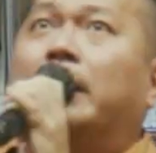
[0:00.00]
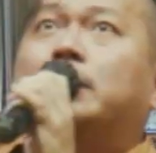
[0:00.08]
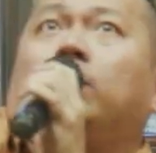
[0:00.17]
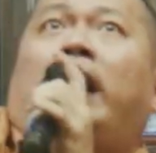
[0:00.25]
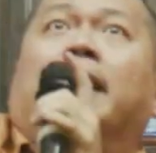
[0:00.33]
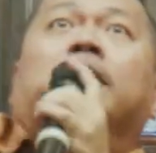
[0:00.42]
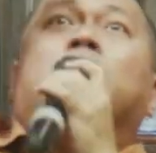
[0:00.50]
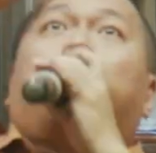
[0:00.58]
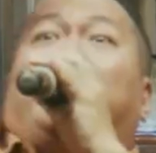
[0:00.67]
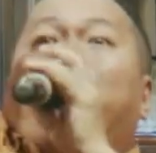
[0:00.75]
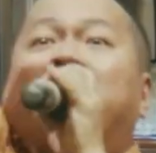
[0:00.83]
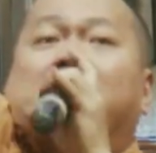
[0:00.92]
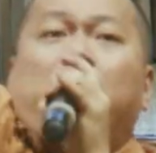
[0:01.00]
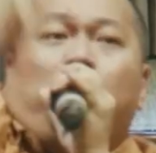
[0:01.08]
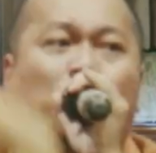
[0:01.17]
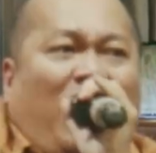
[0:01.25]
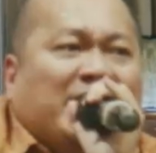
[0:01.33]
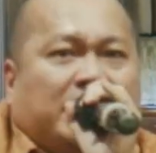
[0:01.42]
Tuhan sudah
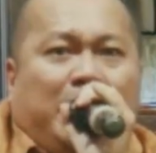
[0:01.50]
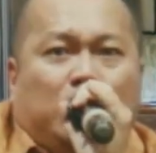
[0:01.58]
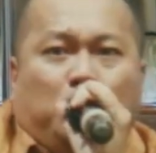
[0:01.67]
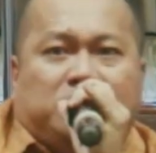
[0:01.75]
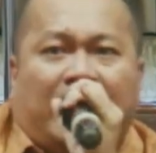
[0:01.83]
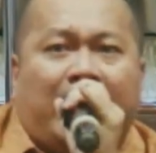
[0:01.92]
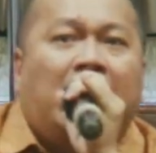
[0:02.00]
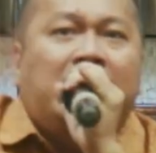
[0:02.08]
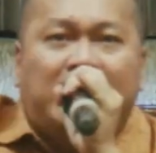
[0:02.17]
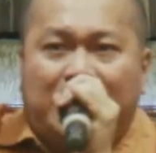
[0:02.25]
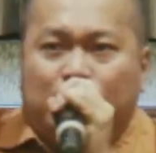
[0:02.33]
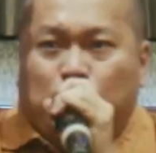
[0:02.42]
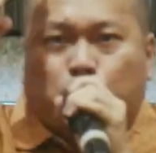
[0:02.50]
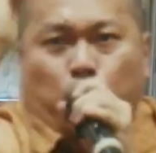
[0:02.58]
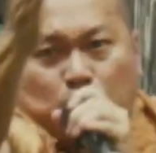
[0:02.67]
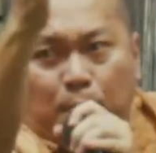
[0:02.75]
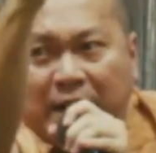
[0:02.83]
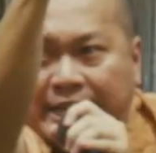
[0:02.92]
menginvasi hidup saya. Dan itu
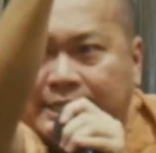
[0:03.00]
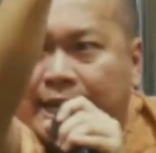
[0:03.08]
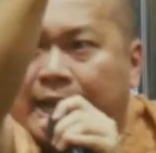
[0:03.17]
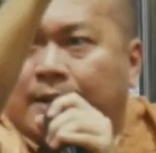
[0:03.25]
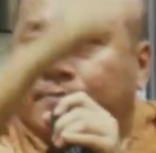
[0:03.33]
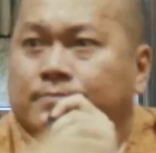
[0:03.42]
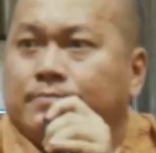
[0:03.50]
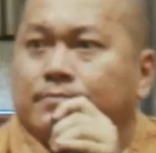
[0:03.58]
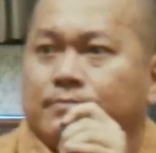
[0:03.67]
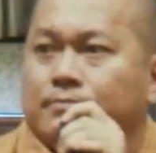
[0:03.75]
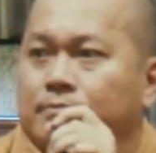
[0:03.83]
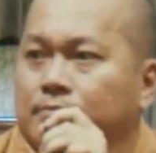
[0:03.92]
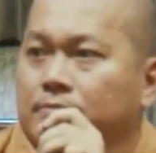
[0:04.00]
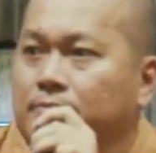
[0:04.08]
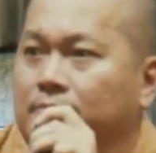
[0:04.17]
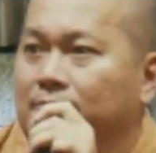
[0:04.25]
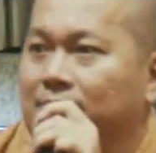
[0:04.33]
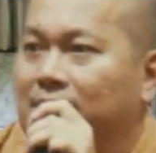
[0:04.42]
cukup bagi saya.
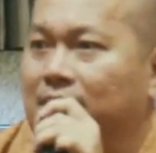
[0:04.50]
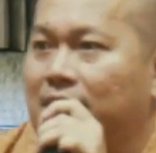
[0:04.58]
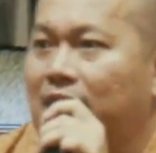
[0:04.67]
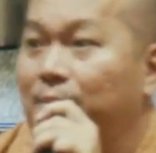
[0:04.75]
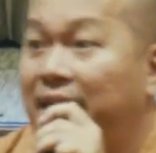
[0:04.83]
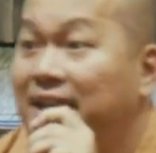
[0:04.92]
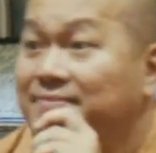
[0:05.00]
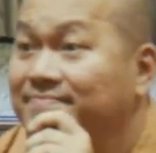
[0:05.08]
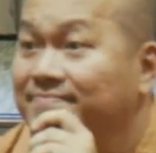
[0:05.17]
Amin.